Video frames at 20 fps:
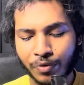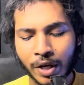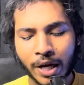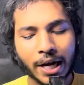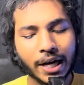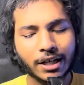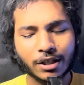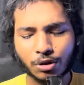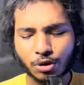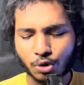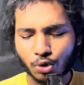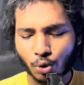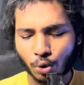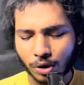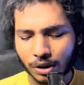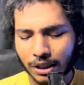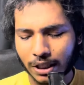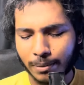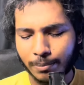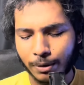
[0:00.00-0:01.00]
এটা তো
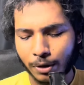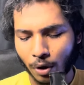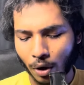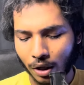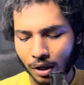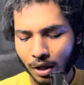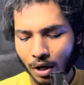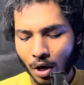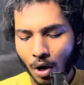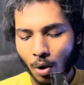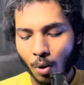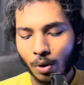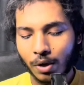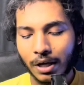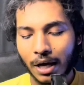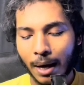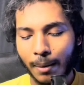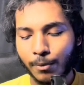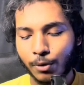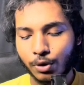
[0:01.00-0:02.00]
সত্যিই বিরল ওর
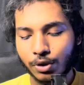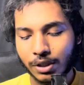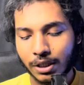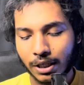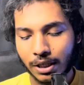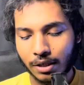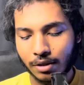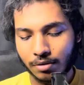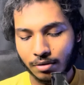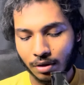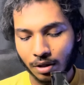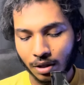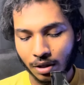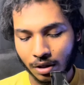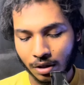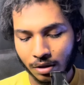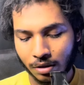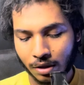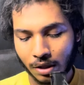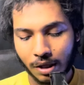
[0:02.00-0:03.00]
নাম হচ্ছে
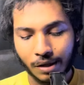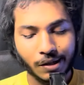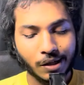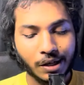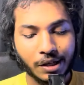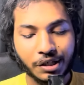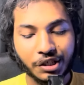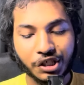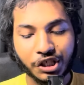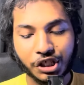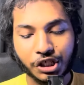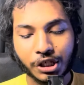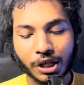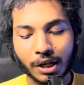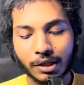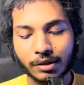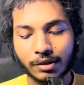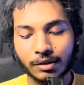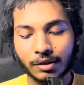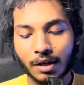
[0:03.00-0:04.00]

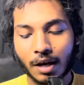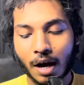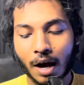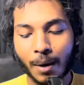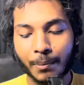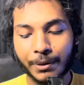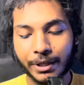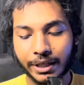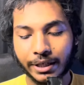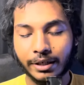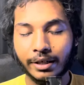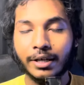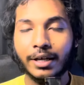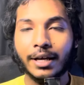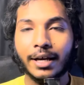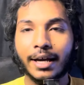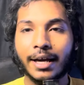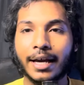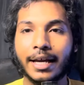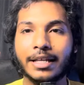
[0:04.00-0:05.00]
নিশাত আমিন
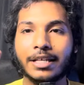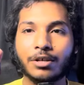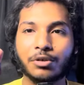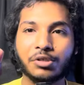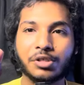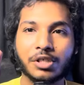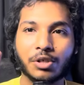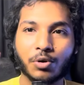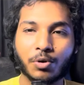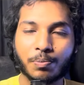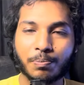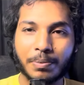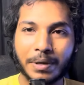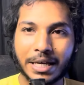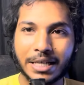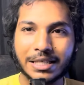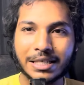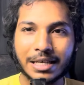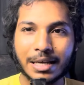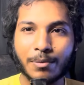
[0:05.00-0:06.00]
এইটা হচ্ছে ওর
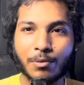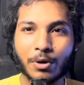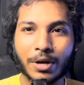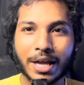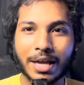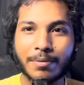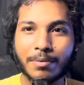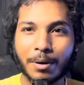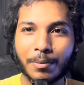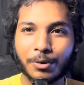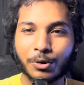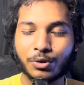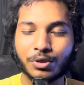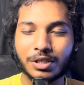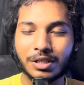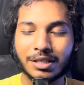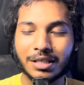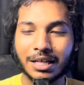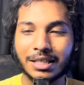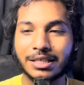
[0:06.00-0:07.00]
পেজ এবং এইভাবে ওর
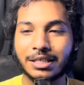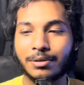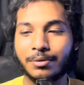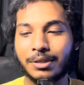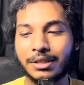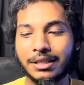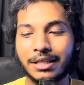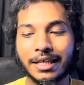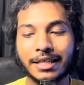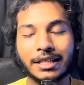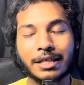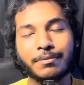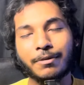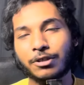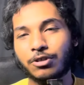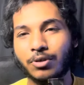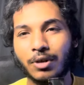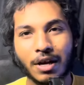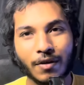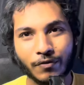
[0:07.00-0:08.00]
চিৎকার চাচ্ছে যে মানে দেখতেই পাচ্ছ
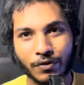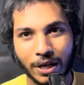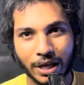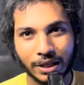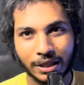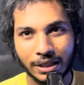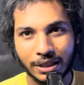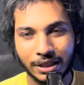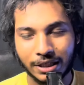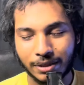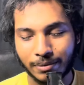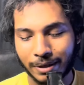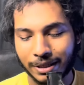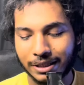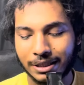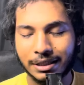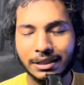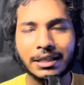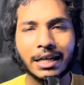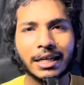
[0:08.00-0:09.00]
লাভরিয়াক দিয়ে দিয়েছি ভাই
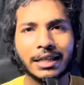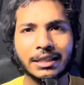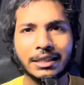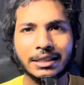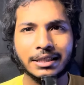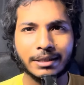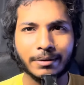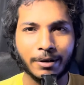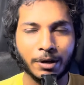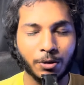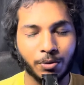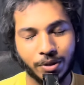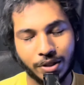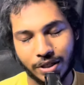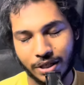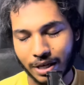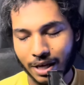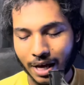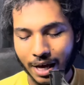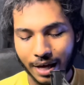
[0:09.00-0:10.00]
জিদ্দাকে দিলসে ভালোবাসি
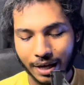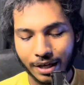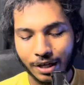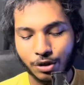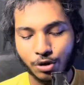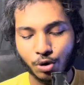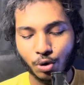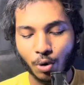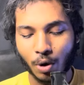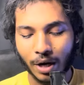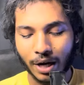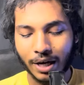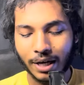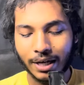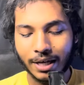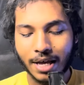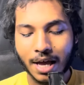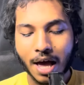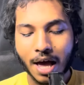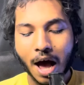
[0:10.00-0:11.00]
কিচ্ছু করার নেই
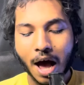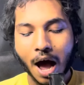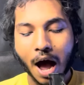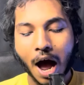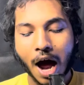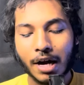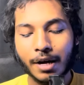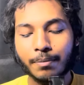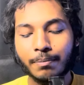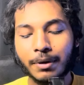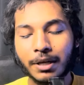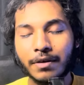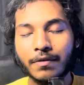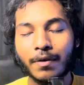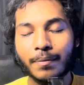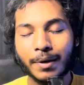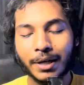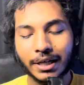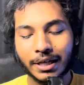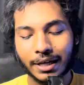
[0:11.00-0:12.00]

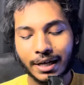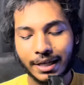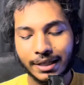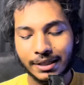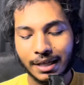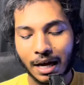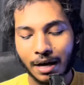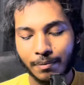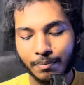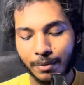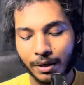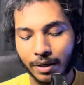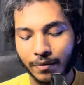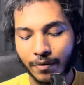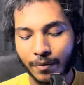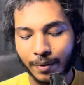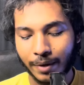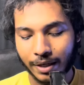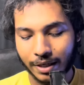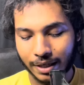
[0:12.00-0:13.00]
আনবিলিভেবল ক্রেজ
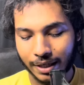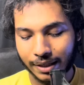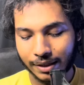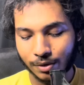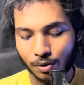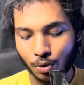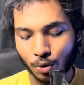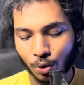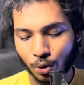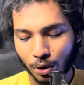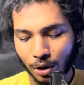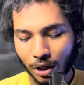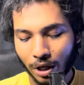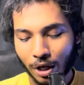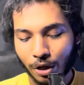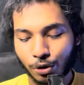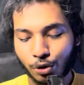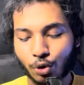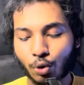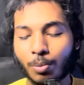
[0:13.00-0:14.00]
আনবিলিভেবল ক্রেজ গুরু
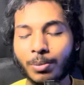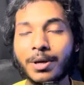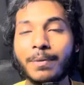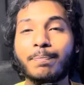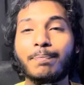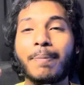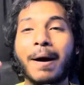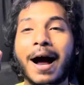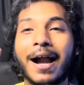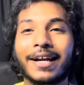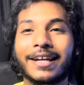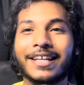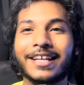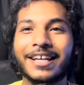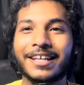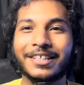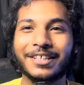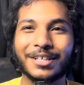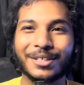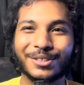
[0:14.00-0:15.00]
তুমি ফাটিয়ে
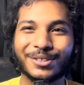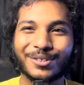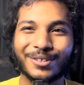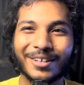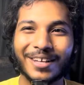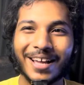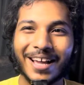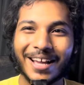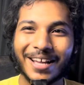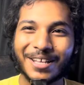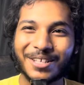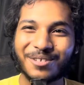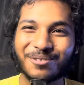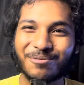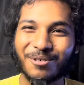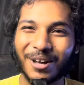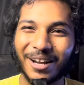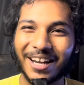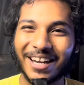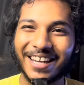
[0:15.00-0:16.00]
দিয়েছ কিছু
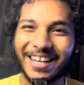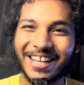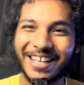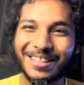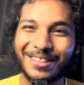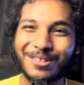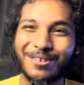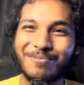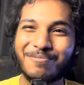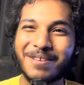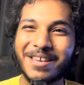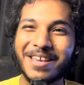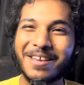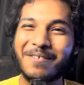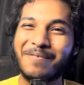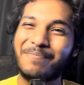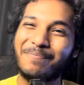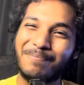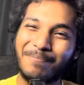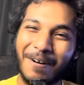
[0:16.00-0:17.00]
বলার নেই তুমি
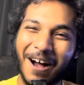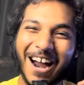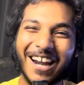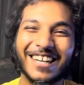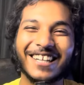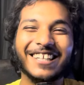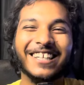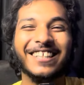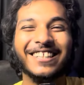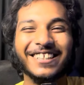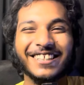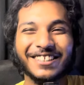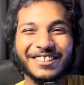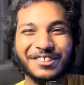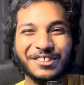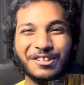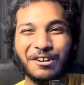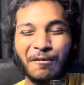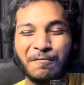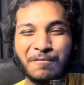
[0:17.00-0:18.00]
ফাটিয়ে দিয়েছো
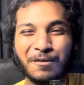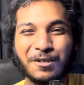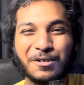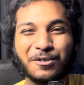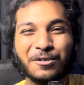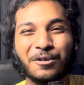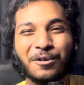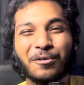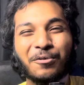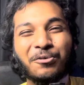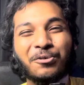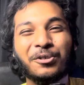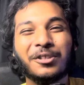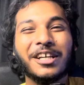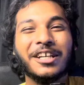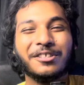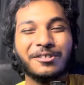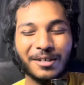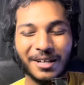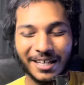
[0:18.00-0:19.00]
সব কিছুর ঊর্ধ্বে
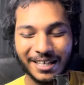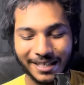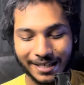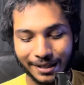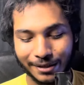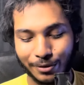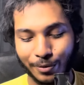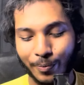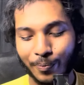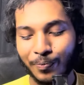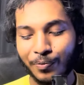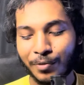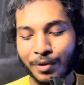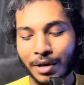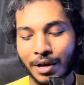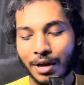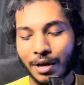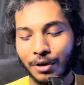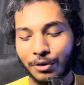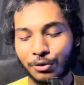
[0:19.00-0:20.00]
চলে গিয়েছো
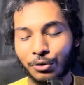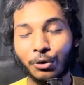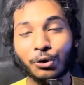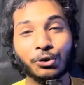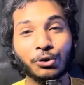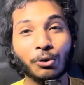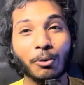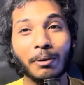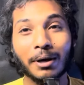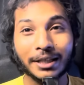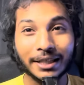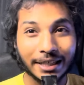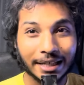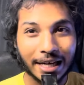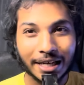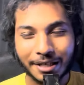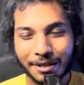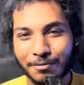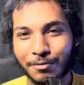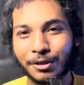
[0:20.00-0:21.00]
তো তোমাদের কার
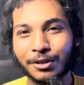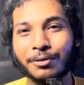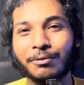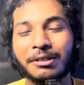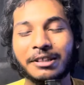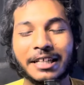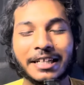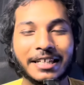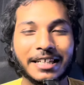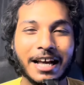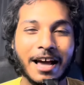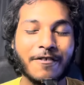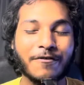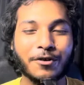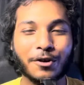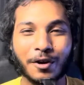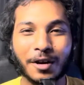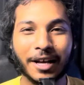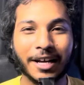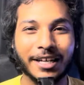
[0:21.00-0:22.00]
কি মতামত এন্টায়ার
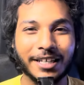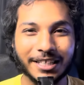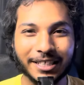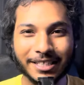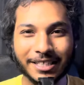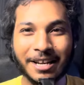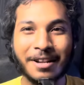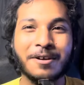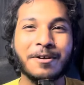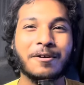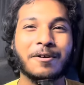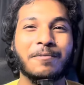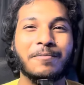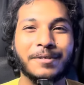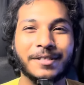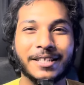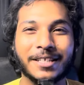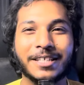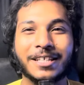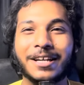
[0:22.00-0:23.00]
ভিডিওটাকে নিয়ে জানিও কমেন্ট
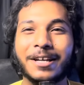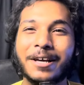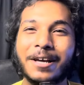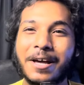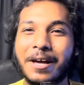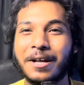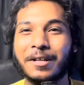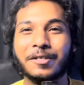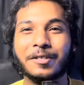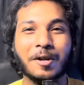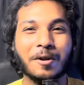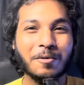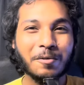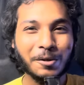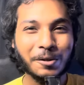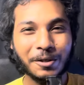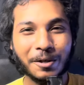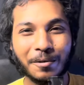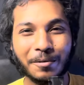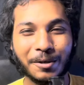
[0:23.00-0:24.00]
সেকশানে চলো
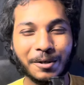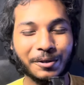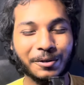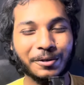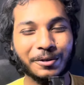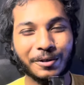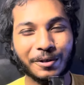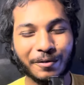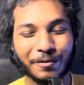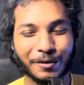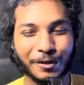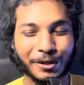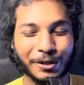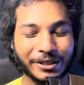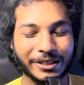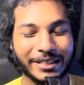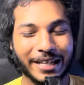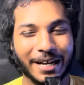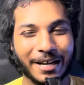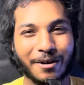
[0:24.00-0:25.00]
বন্ধুরা নতুন কোনো ভিডিওতে
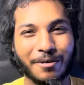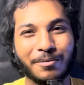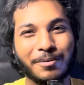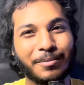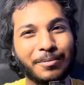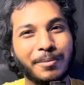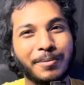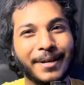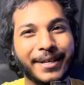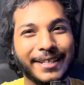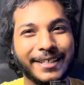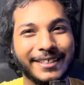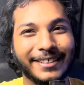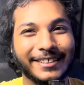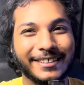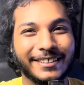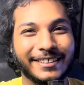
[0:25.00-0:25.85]
দেখা হবে পাই